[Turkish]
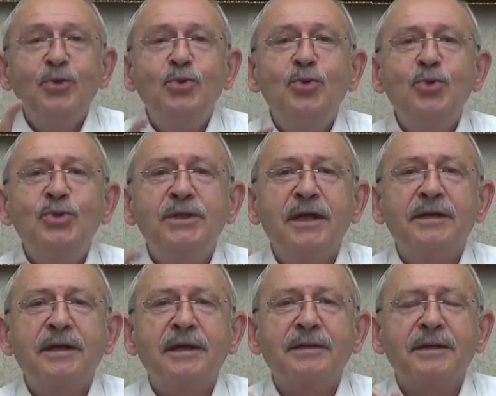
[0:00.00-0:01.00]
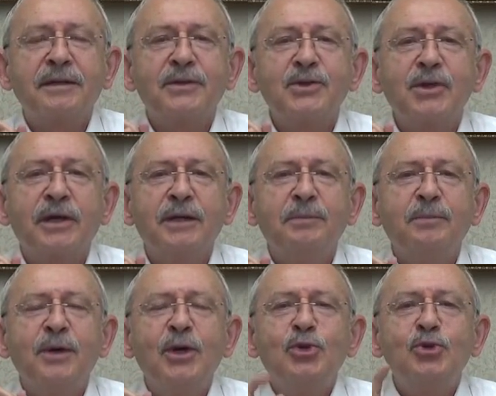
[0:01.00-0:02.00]
Türkiye yaralarını
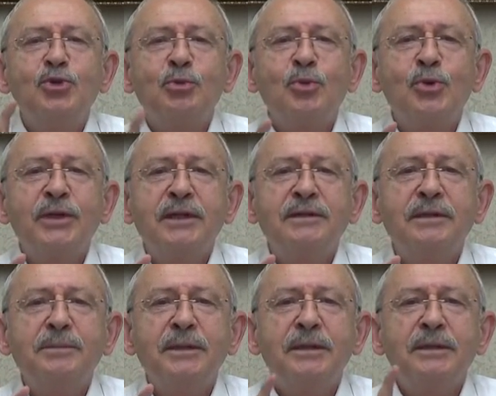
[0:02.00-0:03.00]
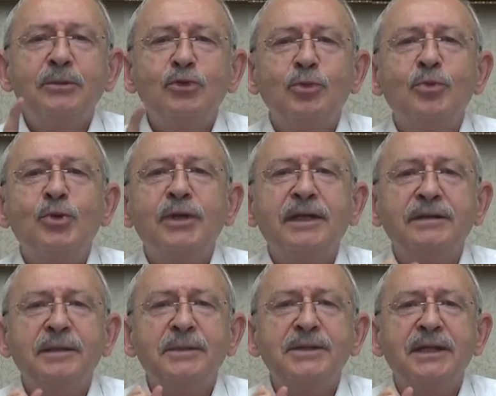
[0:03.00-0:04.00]
sarıp Cumhuriyetim,
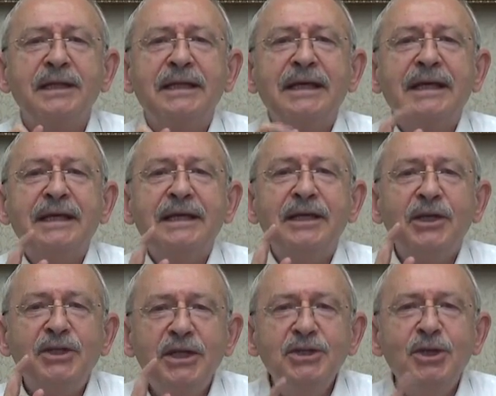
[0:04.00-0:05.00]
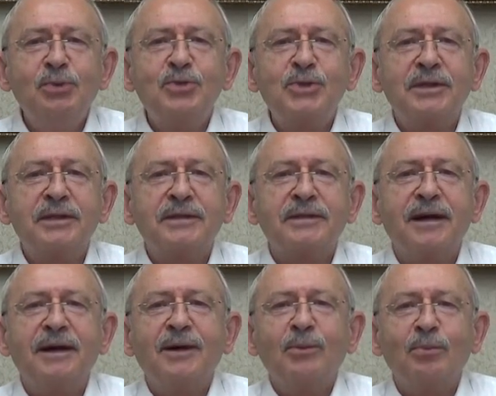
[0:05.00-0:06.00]
Cumhuriyetimizin ikinci
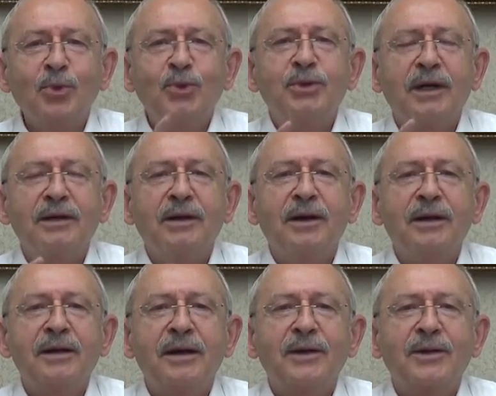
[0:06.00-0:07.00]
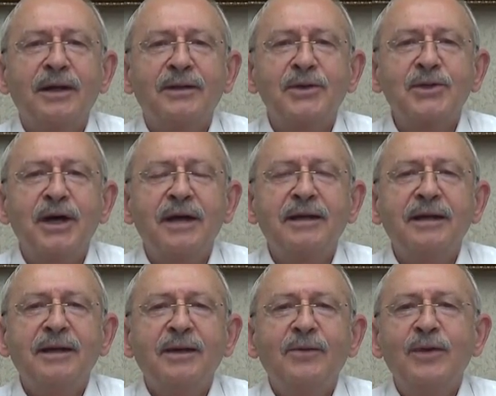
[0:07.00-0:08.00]
yüzyılında mutlaka ayağa kalkacak
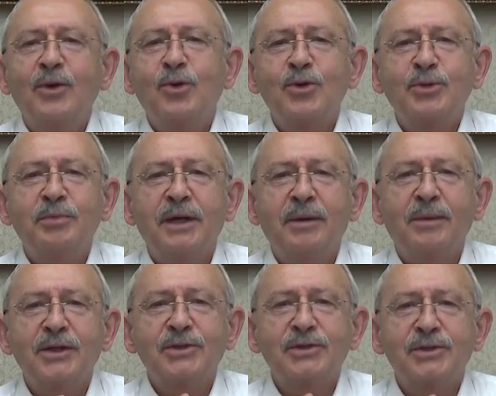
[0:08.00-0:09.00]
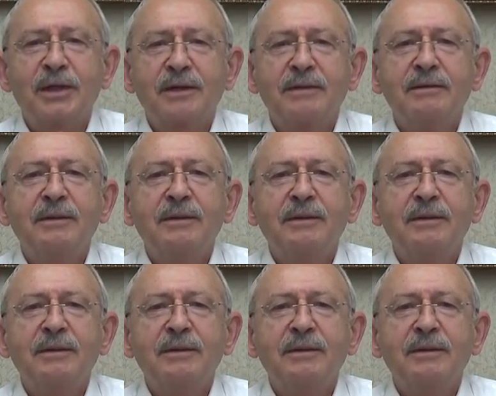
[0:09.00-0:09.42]
ve koşmaya başlayacak.